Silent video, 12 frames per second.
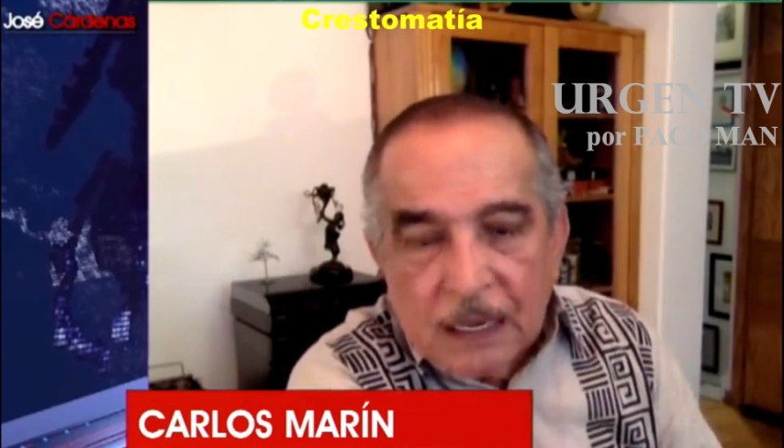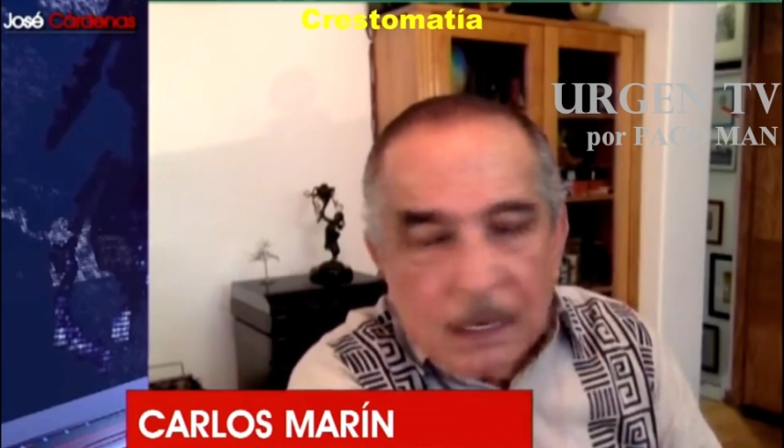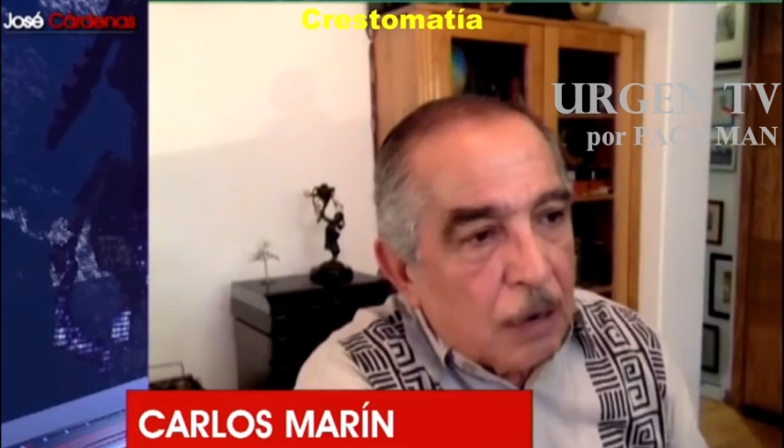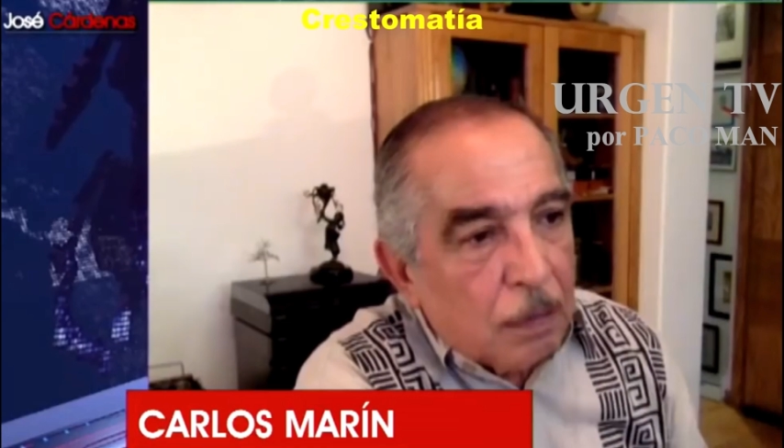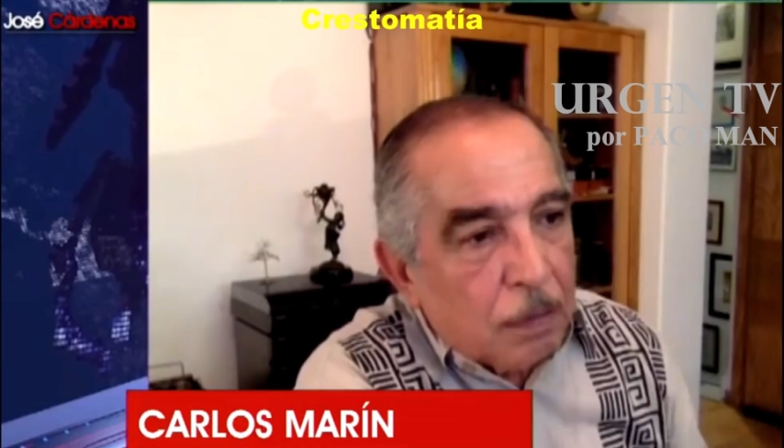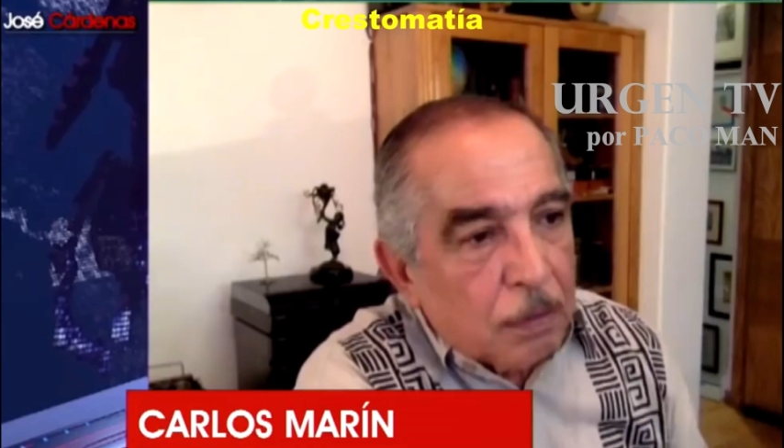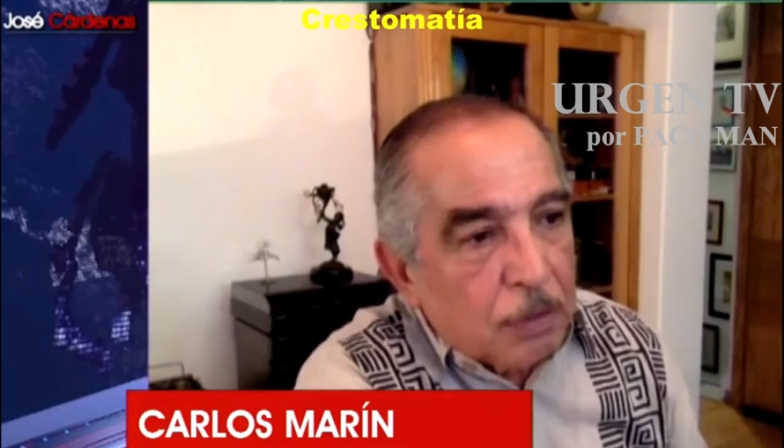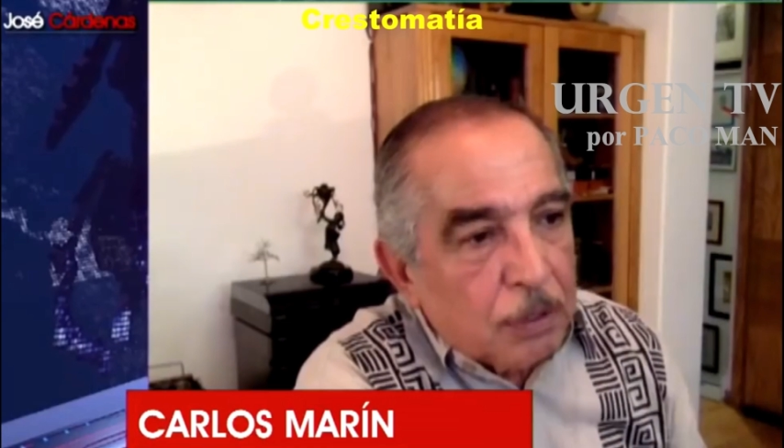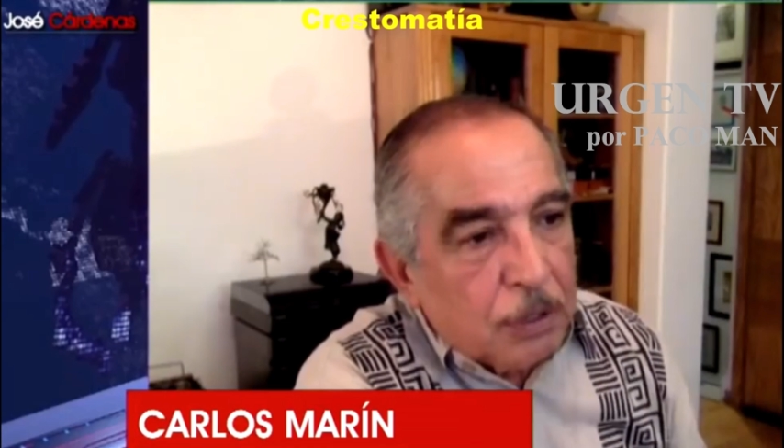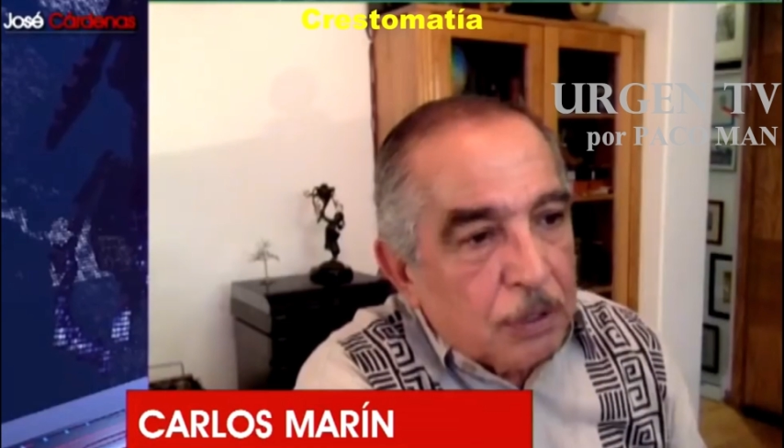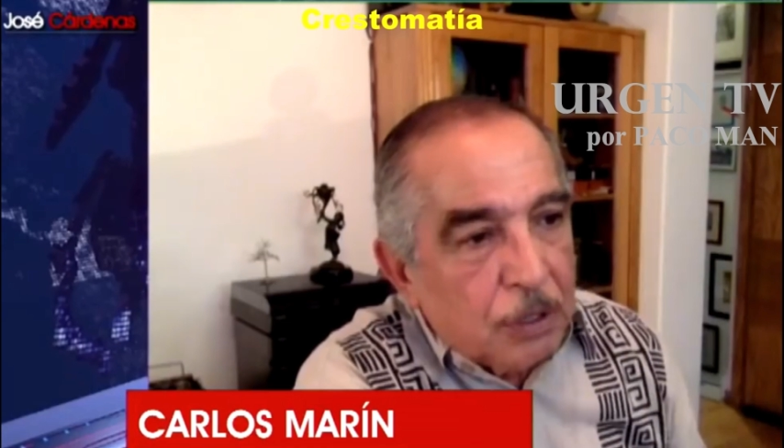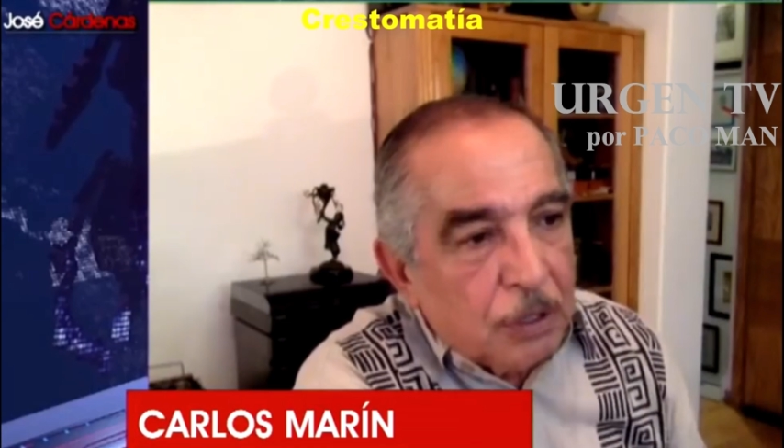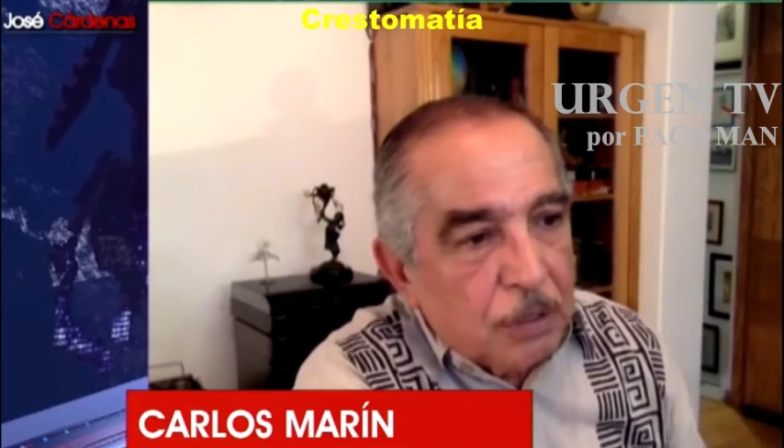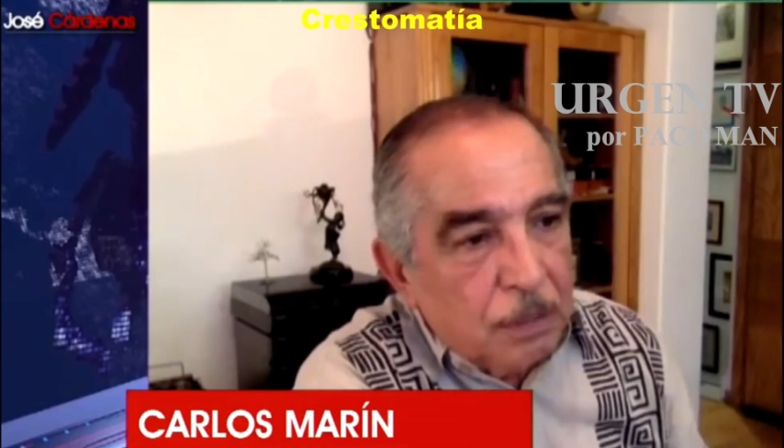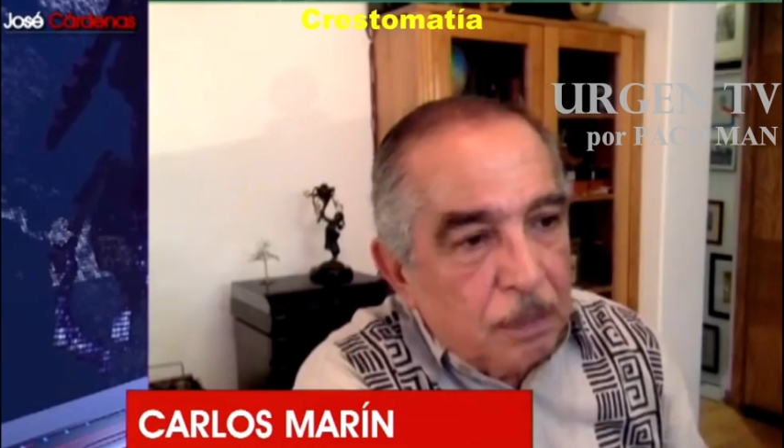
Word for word: la oposición